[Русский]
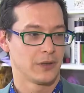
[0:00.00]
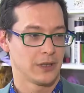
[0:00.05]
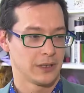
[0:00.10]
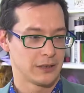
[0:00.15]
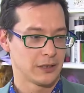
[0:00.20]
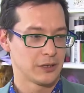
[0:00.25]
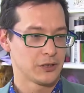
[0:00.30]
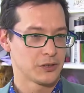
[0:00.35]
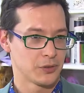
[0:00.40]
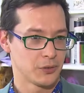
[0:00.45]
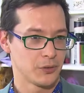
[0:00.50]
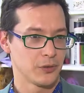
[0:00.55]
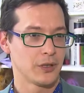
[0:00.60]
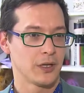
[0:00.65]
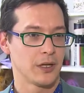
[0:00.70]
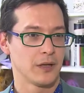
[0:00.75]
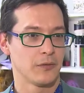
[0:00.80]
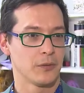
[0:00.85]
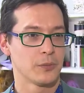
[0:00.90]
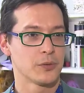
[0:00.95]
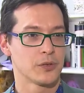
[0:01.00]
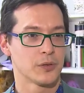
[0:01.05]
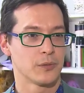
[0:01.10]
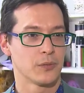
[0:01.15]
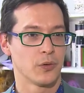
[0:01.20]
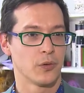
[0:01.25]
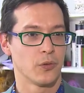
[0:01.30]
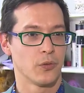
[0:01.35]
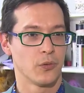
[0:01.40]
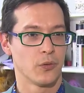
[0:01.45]
Это история, в общем,
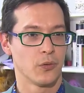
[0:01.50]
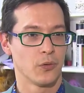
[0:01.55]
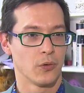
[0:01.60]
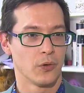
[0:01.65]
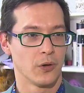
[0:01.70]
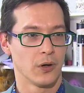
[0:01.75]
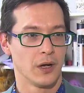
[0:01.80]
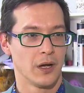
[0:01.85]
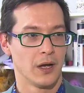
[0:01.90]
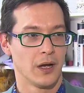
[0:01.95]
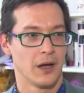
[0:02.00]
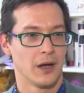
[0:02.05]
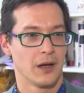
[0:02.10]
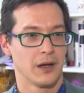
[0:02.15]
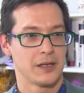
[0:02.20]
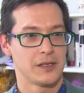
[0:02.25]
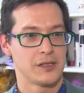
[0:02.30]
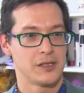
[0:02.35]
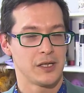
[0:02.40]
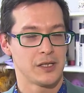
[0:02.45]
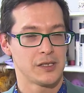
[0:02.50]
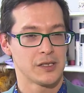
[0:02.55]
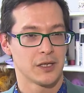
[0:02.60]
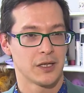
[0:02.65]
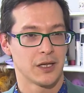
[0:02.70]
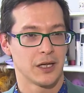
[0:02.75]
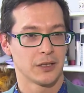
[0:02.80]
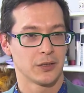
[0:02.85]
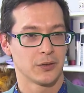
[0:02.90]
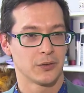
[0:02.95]
о детях,
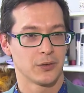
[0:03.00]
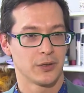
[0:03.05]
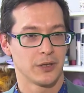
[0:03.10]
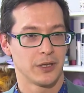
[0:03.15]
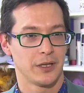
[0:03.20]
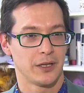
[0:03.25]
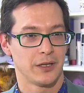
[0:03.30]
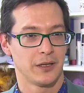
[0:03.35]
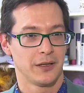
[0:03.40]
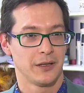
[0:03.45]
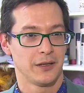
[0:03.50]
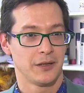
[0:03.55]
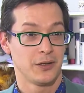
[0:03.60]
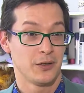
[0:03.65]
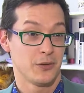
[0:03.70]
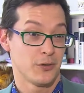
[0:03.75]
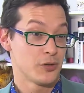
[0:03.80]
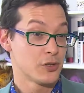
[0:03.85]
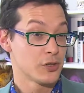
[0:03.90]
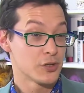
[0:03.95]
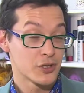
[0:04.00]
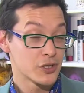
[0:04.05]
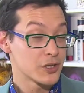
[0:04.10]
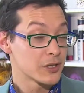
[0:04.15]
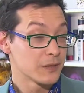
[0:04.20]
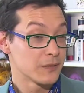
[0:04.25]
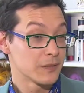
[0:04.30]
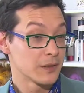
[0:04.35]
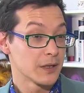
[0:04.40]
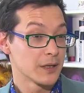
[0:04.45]
которые не очень
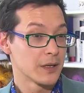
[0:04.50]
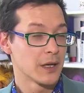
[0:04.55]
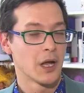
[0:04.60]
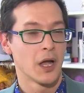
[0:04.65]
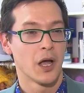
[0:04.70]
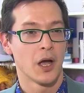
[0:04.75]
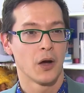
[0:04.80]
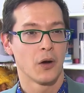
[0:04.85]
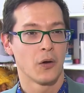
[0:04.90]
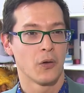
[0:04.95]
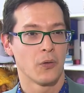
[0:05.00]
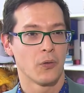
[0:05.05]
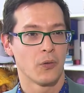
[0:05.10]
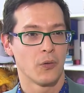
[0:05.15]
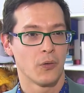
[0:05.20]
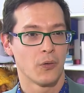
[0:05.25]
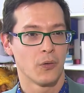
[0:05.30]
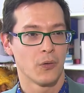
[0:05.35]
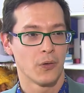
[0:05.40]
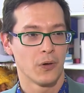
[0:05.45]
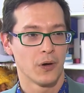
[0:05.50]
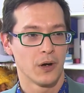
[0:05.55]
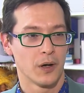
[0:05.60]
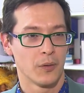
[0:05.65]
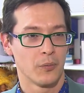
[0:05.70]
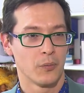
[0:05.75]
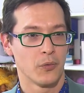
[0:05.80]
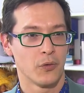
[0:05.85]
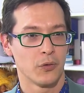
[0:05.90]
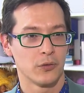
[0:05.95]
живы, о
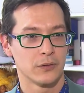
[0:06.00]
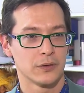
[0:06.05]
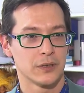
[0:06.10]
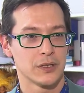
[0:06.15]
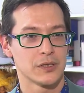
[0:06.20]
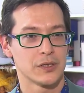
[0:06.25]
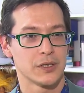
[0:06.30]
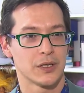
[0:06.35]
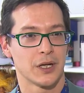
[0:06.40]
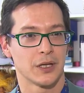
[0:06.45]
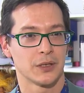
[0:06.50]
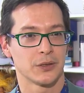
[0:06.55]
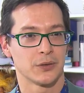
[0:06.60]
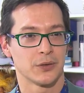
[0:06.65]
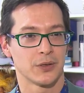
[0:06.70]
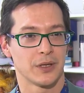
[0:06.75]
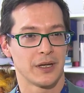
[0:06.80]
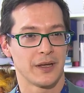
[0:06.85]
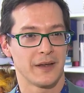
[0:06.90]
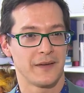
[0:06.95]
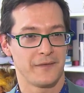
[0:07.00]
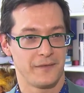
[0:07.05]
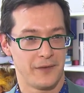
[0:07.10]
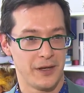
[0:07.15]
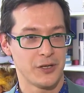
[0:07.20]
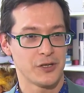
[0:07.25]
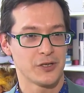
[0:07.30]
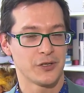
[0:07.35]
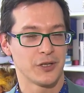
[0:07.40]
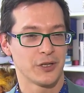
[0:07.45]
молодости, которая
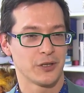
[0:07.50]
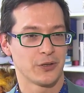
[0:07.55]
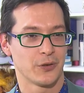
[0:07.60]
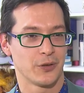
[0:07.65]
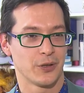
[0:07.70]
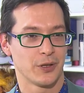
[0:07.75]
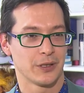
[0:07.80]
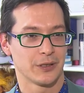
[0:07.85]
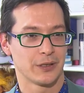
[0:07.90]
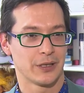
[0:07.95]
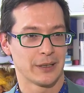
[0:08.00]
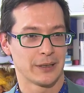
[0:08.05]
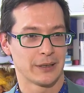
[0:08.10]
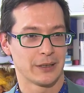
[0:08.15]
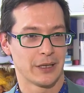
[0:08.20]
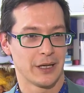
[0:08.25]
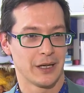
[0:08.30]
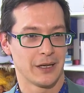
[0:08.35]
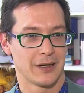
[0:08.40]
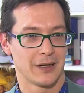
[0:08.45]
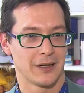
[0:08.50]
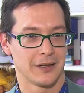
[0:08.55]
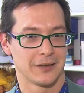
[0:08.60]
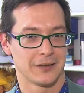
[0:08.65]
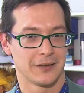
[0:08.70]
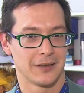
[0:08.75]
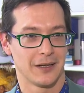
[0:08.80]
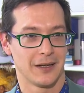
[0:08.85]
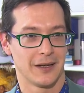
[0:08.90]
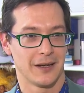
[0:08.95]
вечная только тогда,
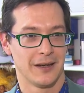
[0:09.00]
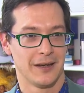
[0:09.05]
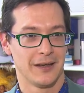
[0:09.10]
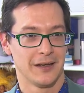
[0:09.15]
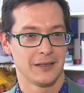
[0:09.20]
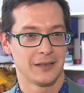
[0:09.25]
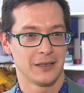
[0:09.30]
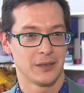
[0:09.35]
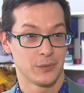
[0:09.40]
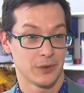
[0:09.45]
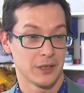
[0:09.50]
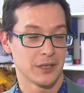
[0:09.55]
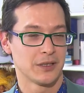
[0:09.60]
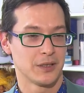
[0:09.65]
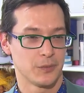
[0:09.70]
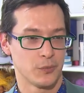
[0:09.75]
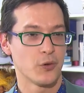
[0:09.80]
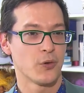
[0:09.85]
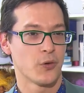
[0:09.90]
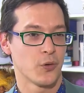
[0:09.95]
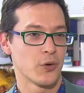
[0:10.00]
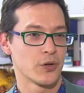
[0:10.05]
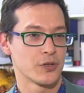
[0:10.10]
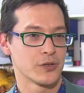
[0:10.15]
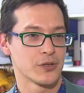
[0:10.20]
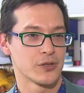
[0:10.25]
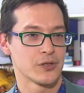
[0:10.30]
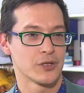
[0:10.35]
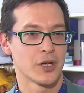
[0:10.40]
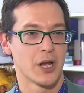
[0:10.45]
когда ты молодым
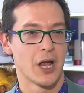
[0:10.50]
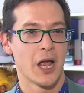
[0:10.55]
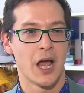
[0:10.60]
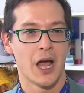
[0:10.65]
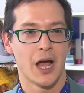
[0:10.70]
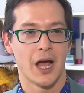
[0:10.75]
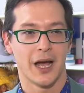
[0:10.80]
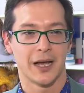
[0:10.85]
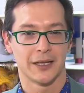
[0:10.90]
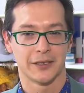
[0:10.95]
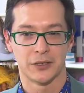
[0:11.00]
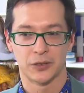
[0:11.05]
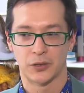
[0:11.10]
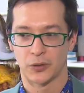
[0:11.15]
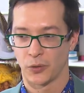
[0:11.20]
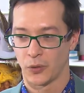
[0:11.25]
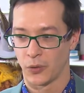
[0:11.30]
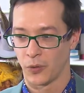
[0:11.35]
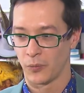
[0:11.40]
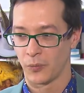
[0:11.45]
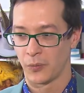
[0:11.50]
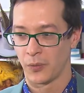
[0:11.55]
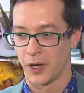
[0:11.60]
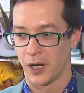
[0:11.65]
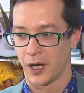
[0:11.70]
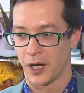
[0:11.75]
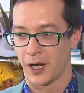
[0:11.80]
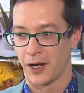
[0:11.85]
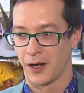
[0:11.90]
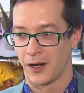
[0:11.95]
уходишь, о том,
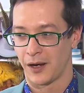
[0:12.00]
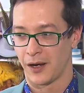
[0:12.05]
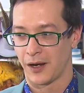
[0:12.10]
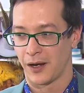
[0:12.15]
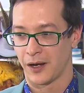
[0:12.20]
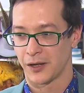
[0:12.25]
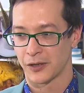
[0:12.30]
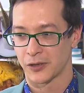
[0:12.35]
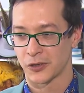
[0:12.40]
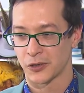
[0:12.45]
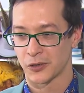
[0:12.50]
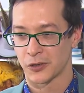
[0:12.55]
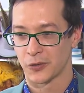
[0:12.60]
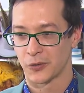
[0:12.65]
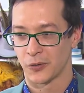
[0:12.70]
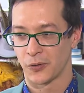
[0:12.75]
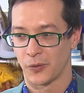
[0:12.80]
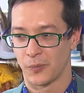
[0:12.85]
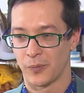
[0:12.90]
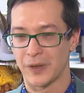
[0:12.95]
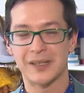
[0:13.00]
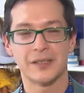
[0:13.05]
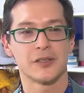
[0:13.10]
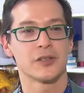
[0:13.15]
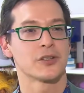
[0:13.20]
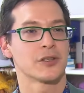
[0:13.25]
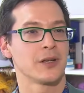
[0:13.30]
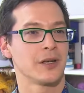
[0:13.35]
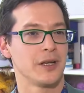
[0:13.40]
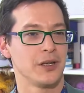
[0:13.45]
а, что мы, к
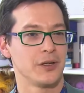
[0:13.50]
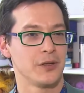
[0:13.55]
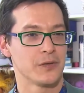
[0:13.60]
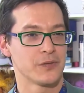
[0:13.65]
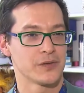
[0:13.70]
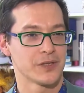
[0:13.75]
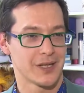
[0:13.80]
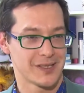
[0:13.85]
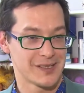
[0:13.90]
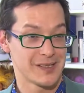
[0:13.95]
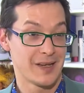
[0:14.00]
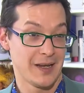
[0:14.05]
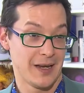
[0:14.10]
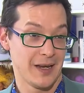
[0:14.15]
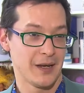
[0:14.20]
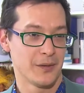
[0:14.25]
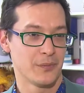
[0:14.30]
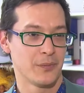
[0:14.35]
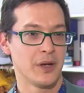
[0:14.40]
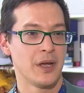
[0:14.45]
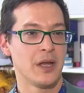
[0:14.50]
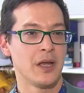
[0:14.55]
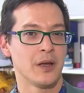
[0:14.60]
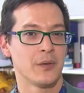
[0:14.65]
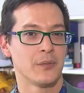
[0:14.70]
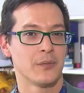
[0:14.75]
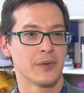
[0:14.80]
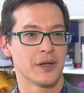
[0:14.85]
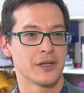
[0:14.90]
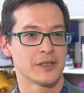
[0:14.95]
сожалению, взрослеем,
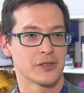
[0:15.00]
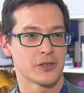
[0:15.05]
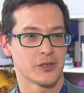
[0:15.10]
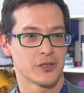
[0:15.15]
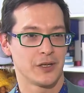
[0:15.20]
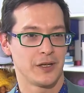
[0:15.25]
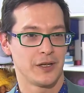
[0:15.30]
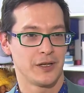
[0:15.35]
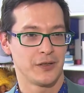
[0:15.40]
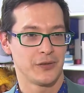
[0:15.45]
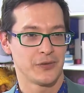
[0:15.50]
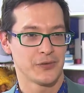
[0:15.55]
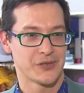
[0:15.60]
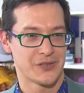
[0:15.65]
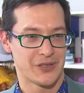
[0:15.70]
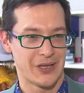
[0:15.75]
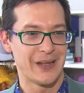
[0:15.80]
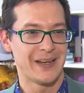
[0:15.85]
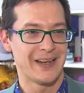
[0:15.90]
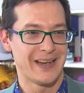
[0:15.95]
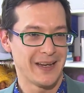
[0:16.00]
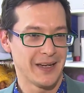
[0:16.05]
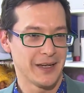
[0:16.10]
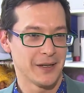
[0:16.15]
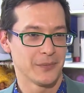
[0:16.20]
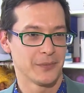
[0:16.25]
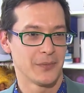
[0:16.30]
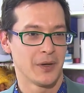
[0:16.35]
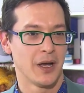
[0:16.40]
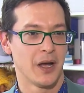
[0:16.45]
мы, к сожалению,
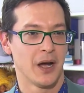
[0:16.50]
стареем.